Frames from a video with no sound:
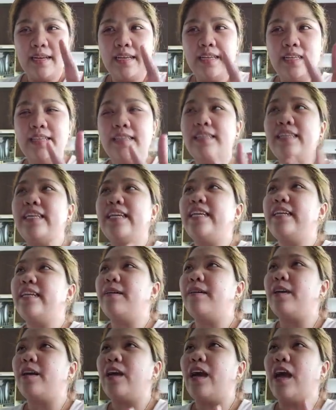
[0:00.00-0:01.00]
hindi
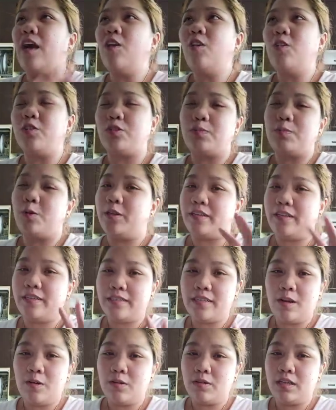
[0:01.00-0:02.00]
na, ako
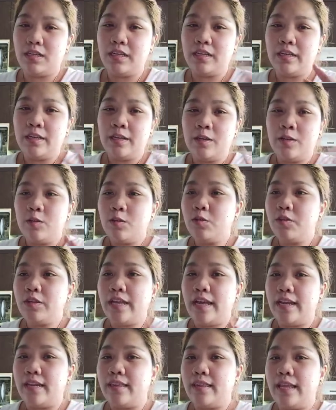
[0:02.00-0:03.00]
supporters ako ni
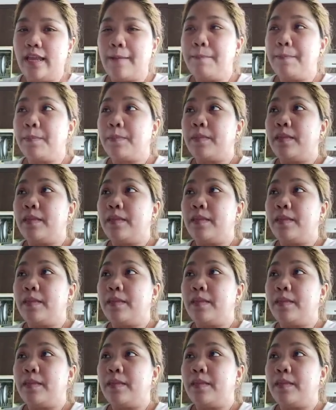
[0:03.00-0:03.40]
Duterte.